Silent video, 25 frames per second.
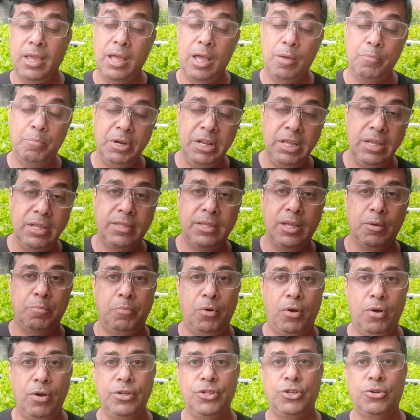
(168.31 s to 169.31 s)
a brita,
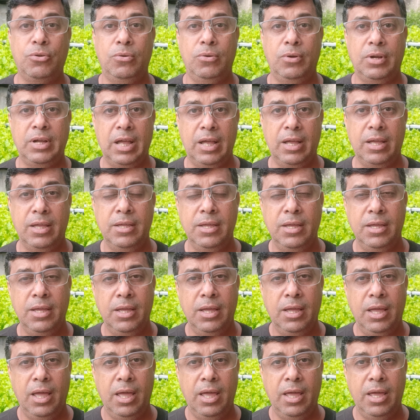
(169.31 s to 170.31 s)
pode colocar
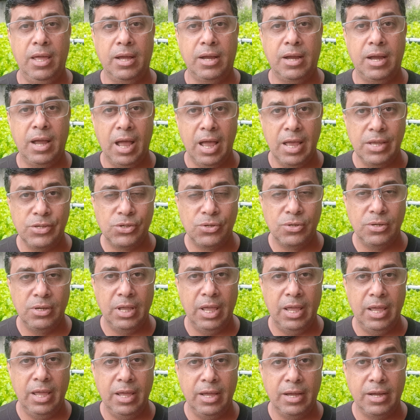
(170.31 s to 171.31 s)
é, casco,
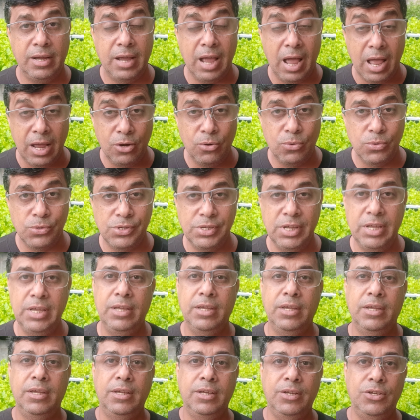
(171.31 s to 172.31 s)
é, cactos
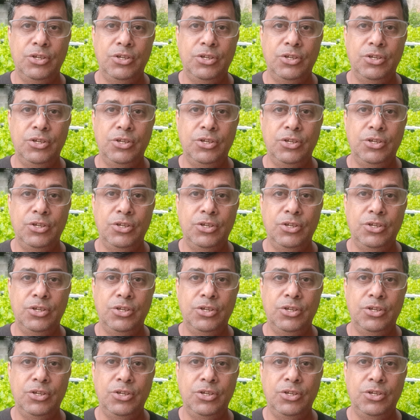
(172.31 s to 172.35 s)
né,